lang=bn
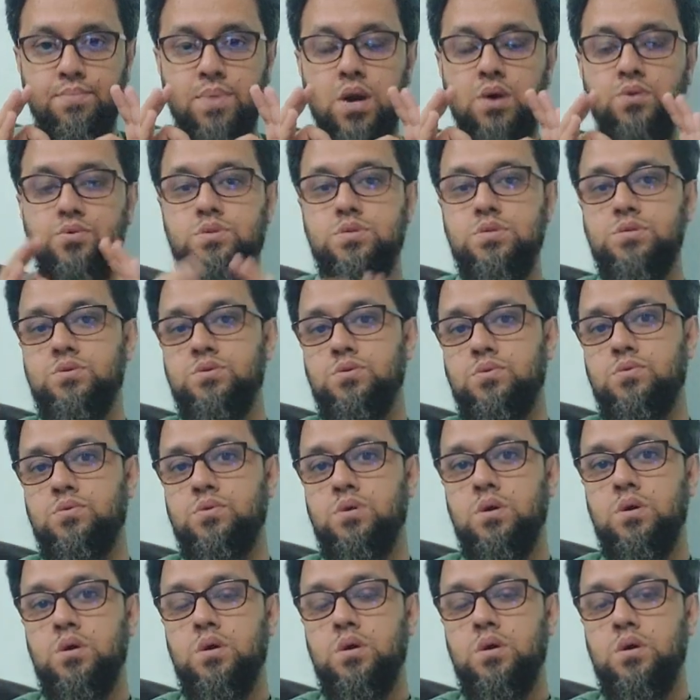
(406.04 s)
অ্যাবাউট ইউর
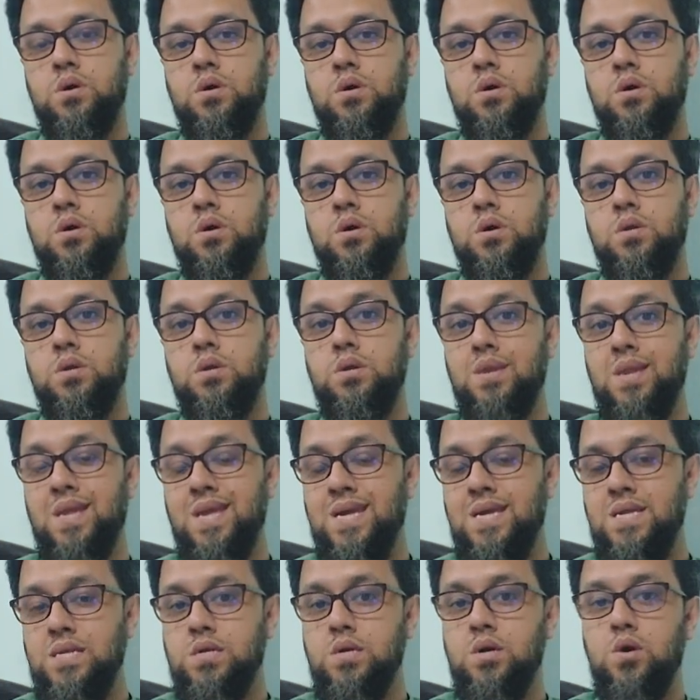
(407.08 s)

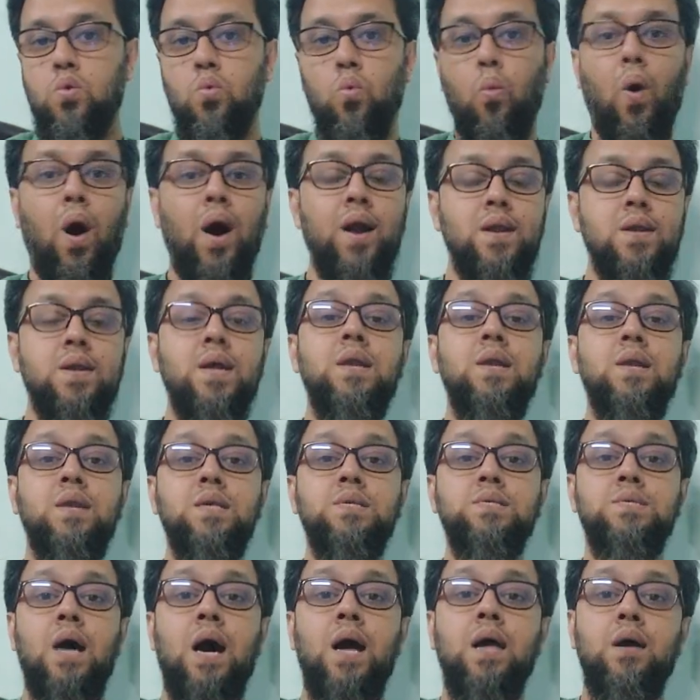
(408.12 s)
need, want and
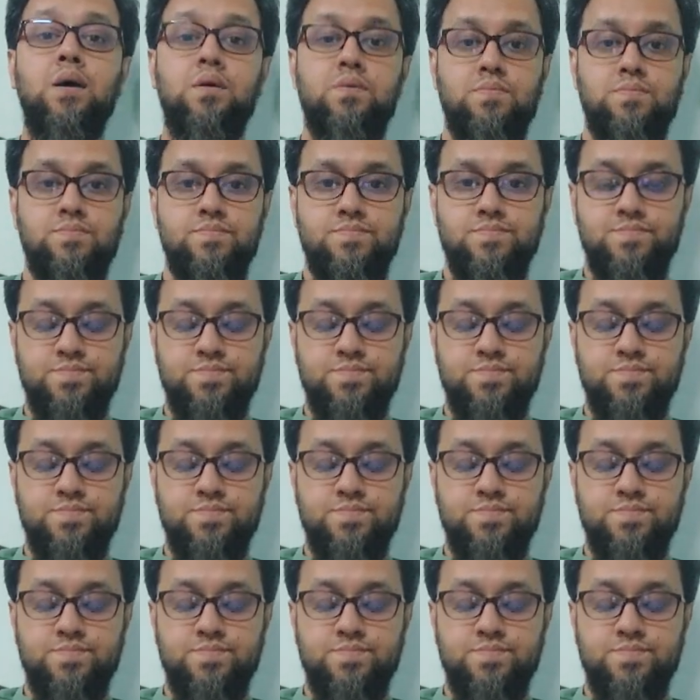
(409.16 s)
ডিজায়ার